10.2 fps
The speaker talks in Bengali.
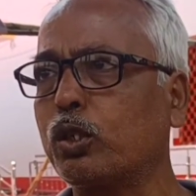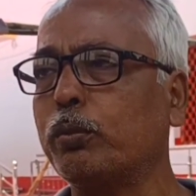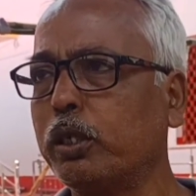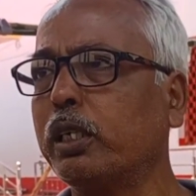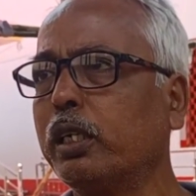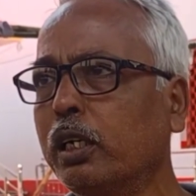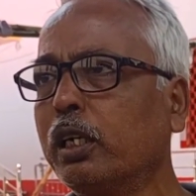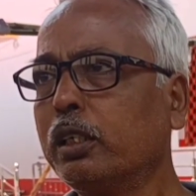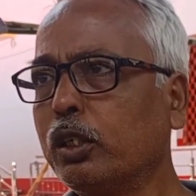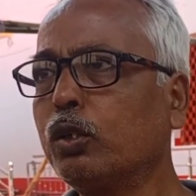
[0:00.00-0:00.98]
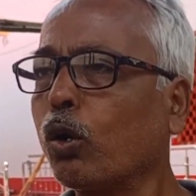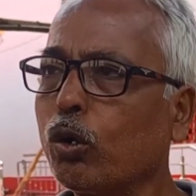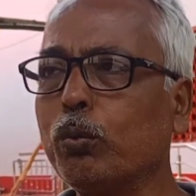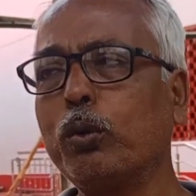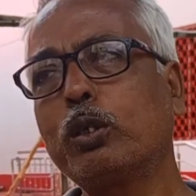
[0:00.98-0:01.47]
এইসব নিয়ে যে
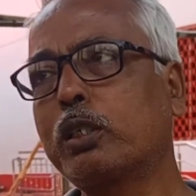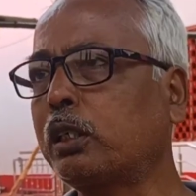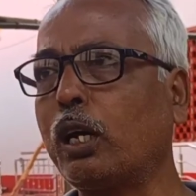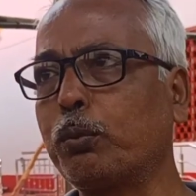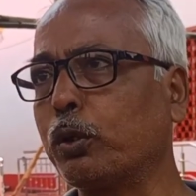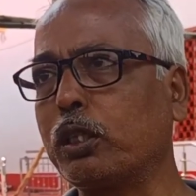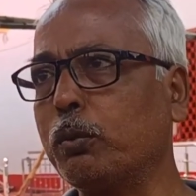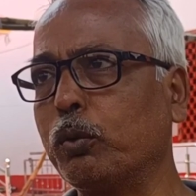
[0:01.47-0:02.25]
জঙ্গলমহল তার আচ্ছা,